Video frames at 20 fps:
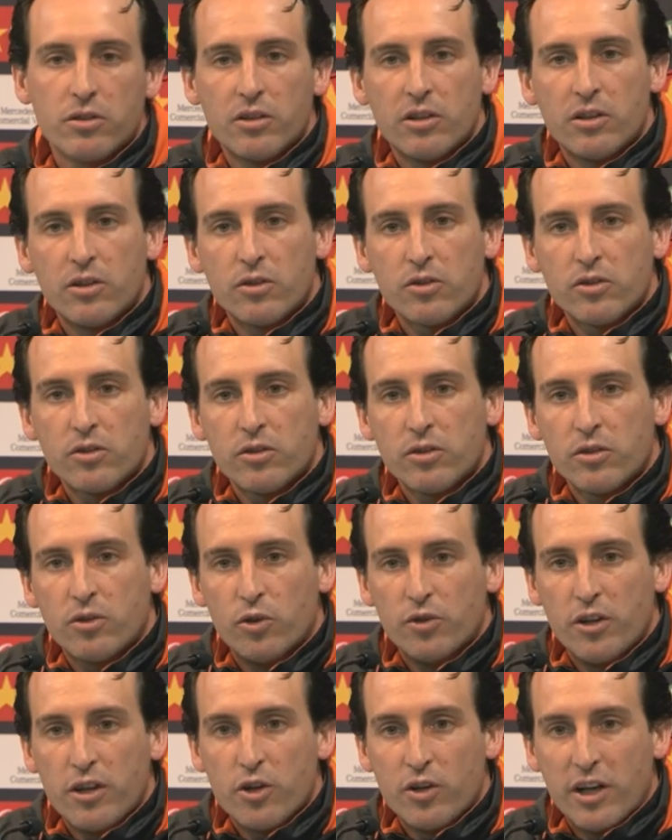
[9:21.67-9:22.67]
los
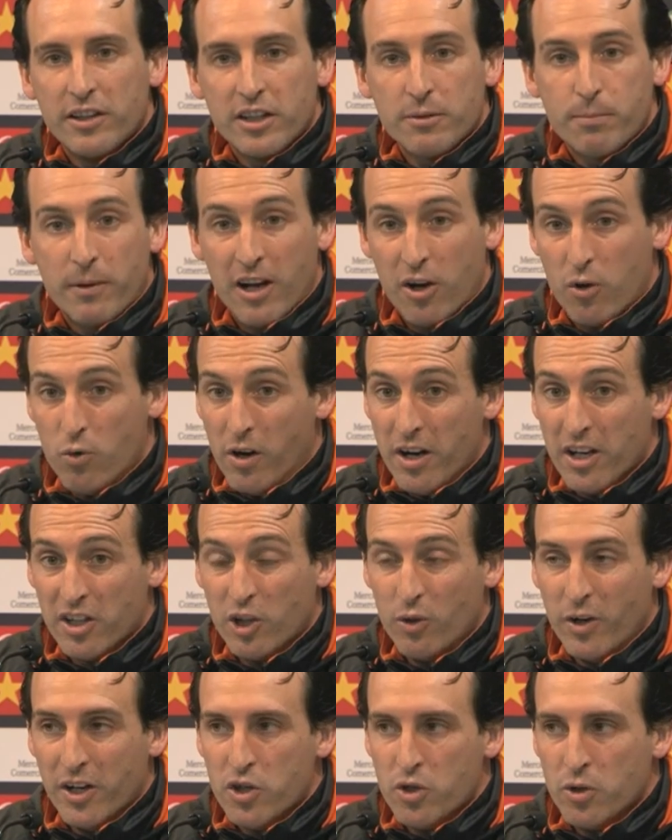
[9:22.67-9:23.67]
condicionantes para jugar, así
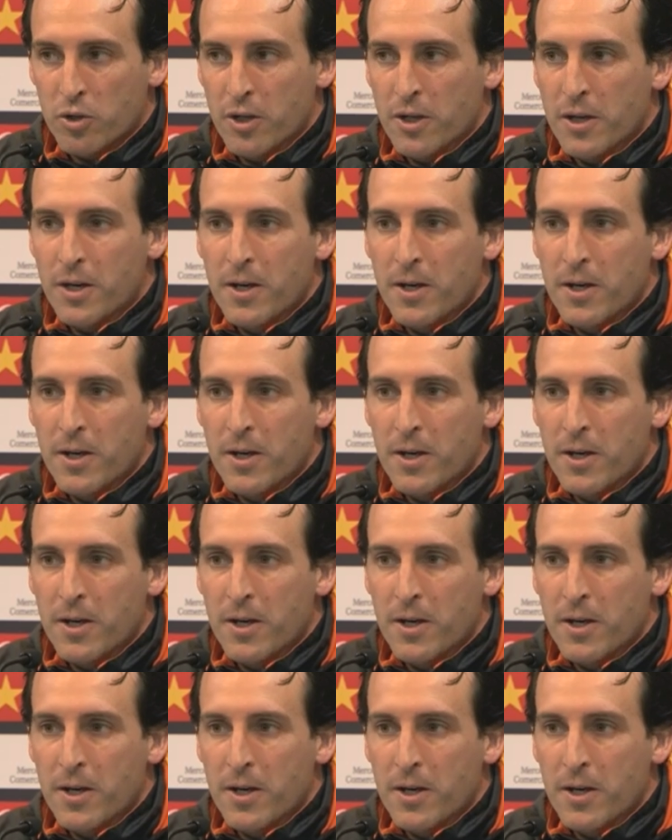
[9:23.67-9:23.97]
lo ha hecho